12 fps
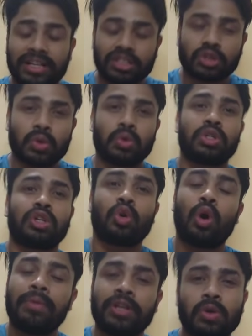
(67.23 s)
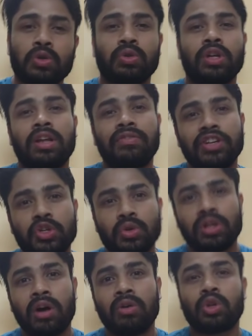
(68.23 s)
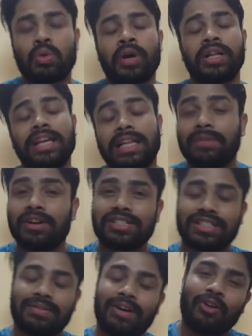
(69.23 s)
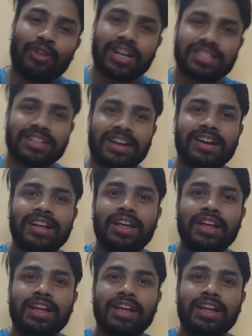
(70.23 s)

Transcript: মেসেজ করছো এত কমেন্ট করছো দাদা ভিডিও দাও তোমাকে দেখতে পাচ্ছি না ভালো লাগছে না